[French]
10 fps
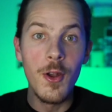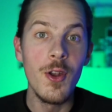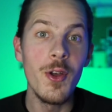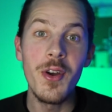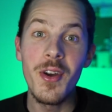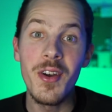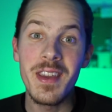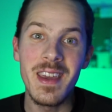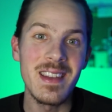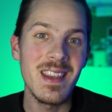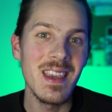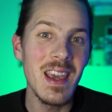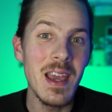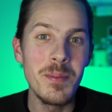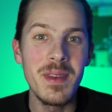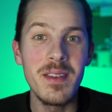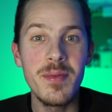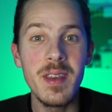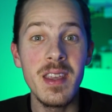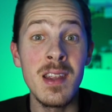Le quatrième
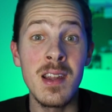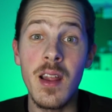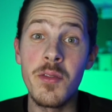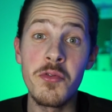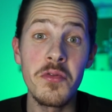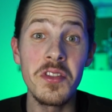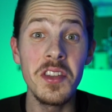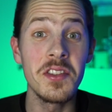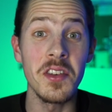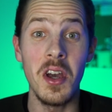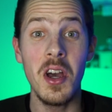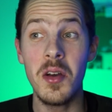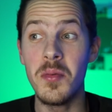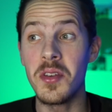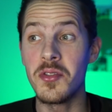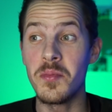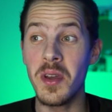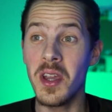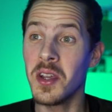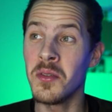défi, là vous vous dites Ah bah
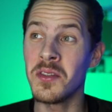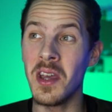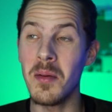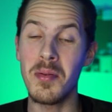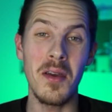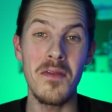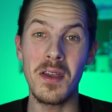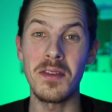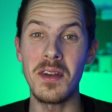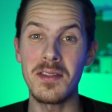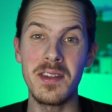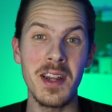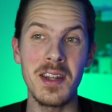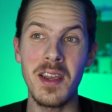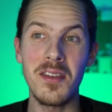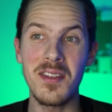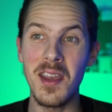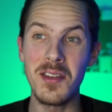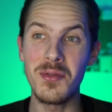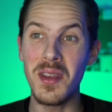super Echo, t'as appris à faire de la slackline,
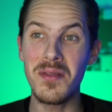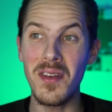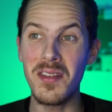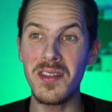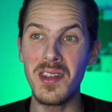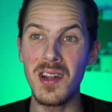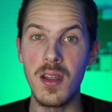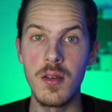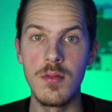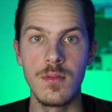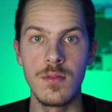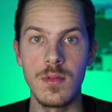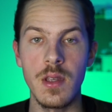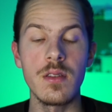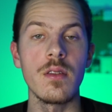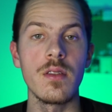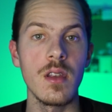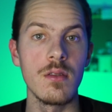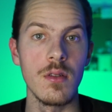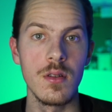ça a dû être facile Qu'est-ce que t'en
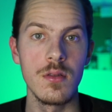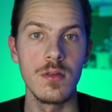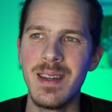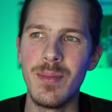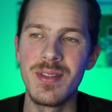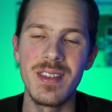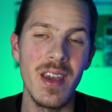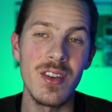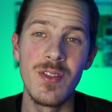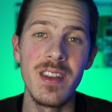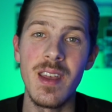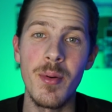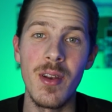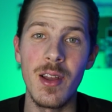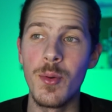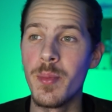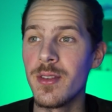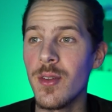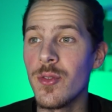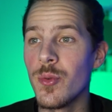sais toi Bon, c'est vrai que je venais d'apprendre la
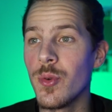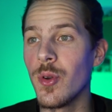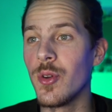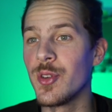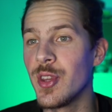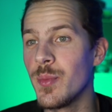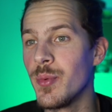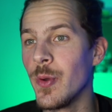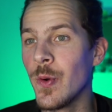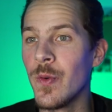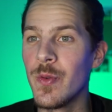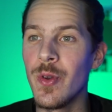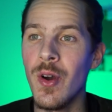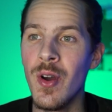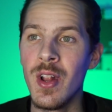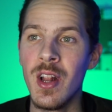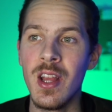compétence, donc euh, j'étais plutôt confiant.